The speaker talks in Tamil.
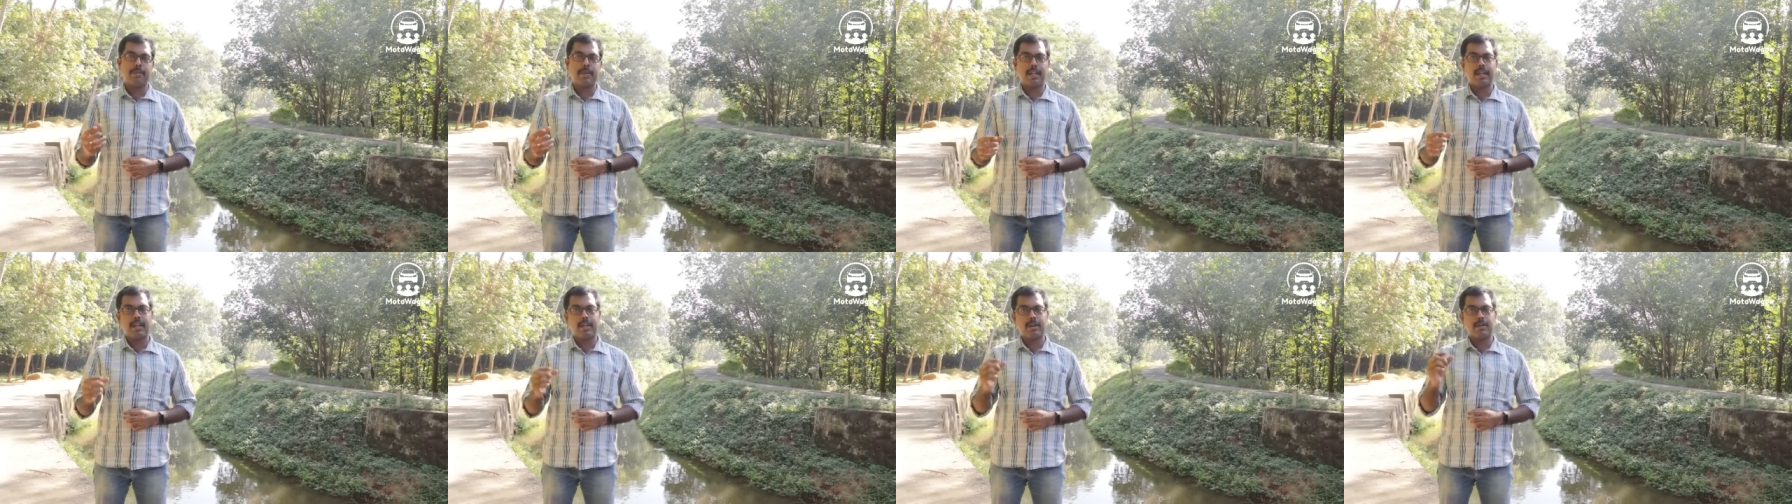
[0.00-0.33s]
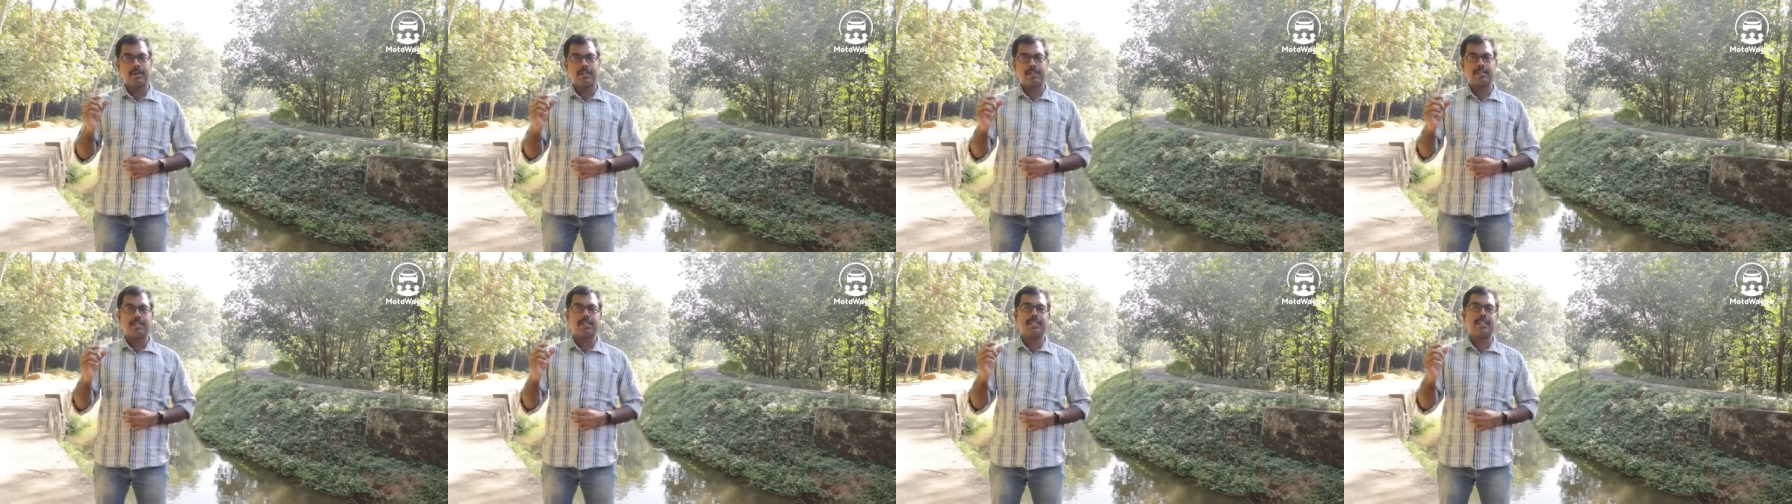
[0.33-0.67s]
பண்ணாங்க
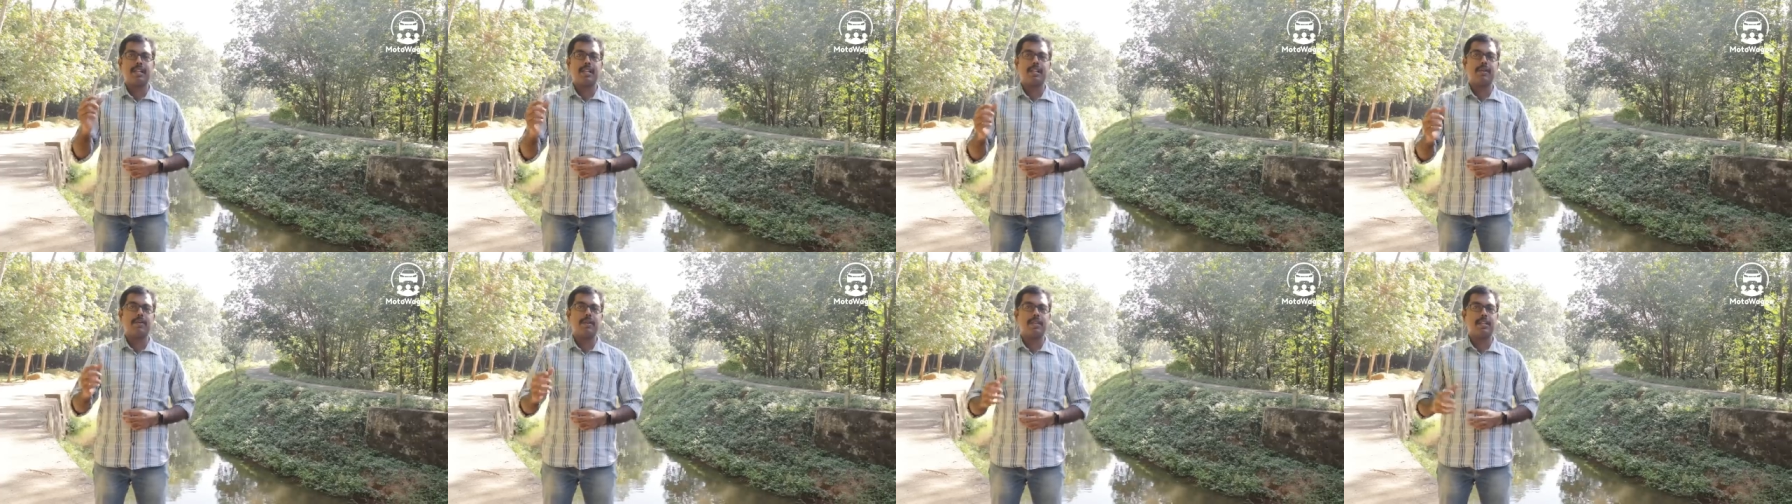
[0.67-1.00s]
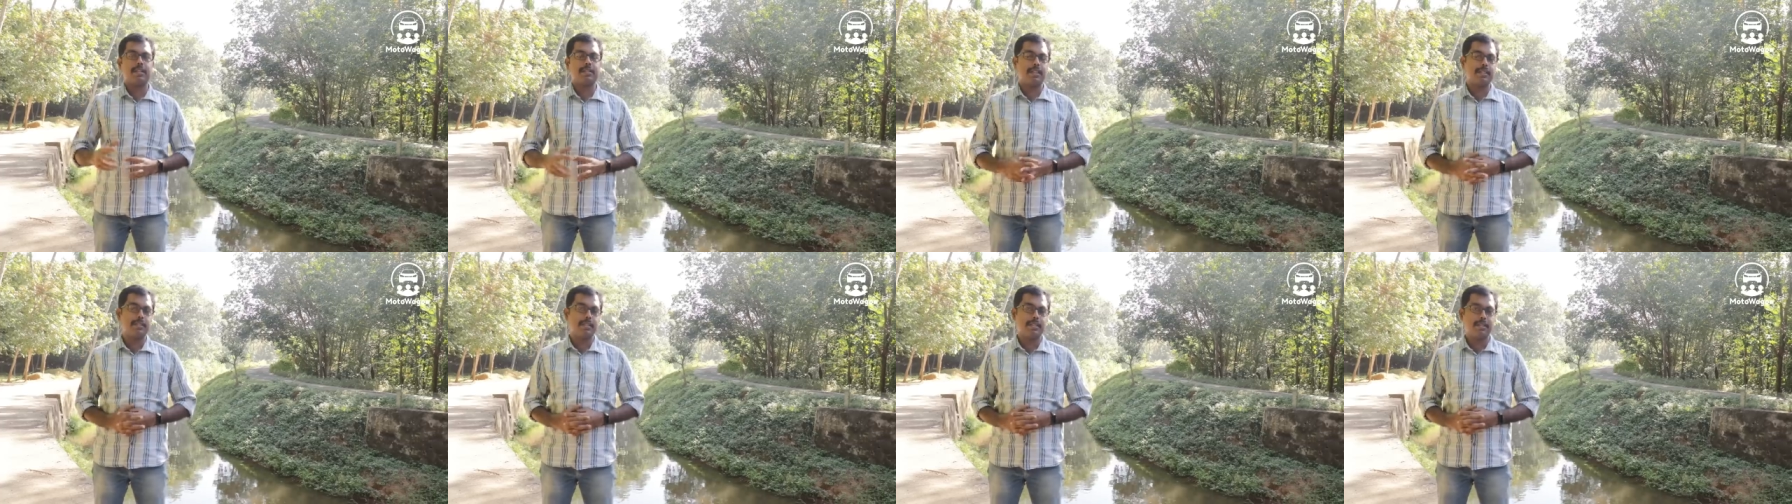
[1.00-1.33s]
ஒரு சின்ன
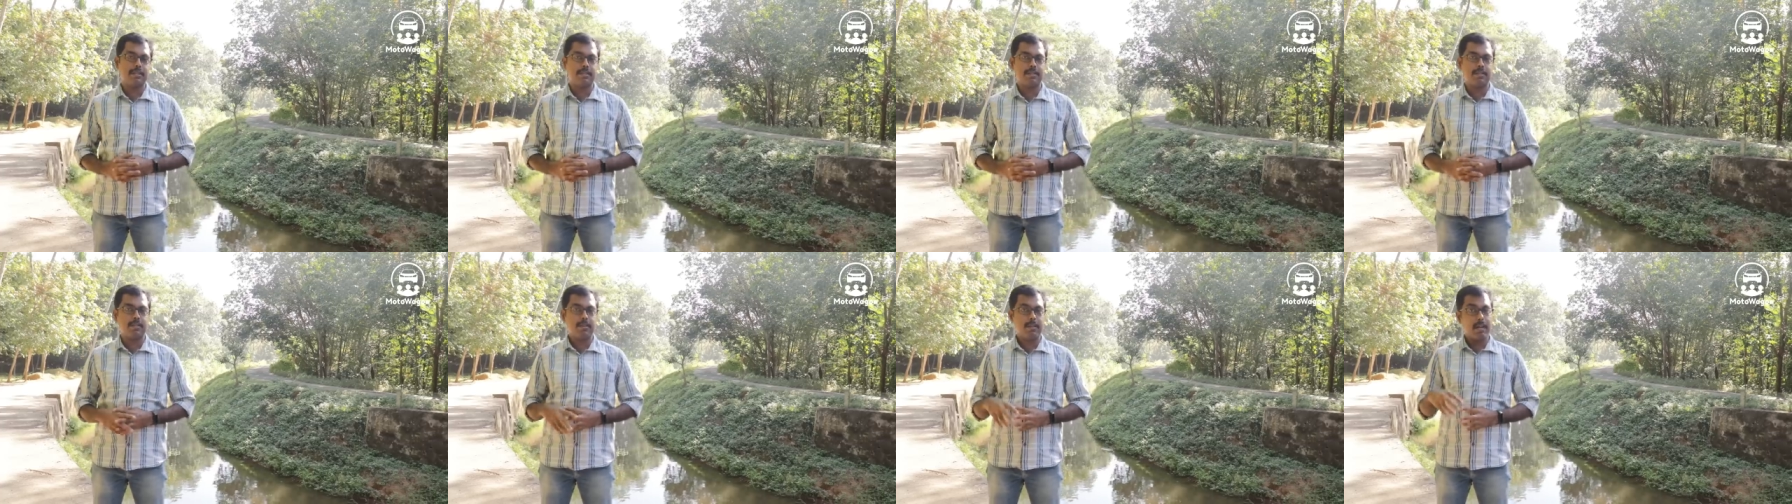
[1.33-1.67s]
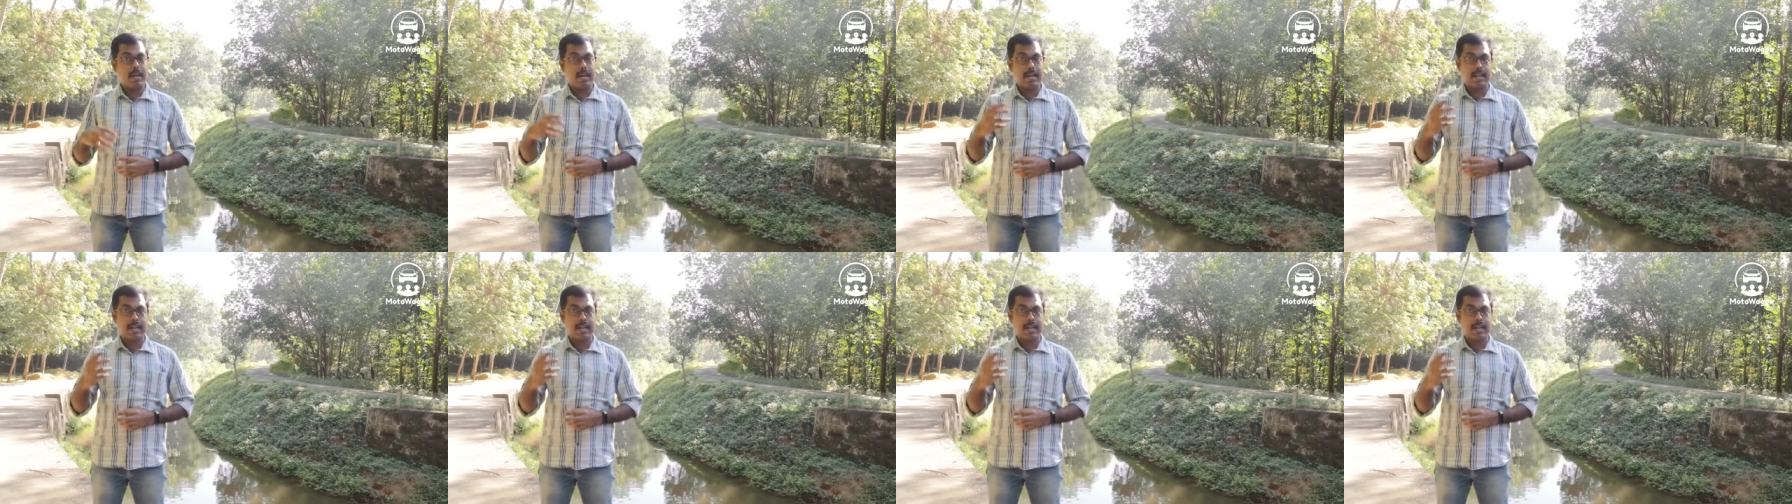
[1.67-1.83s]
லெவலில் சக்ஸஸும்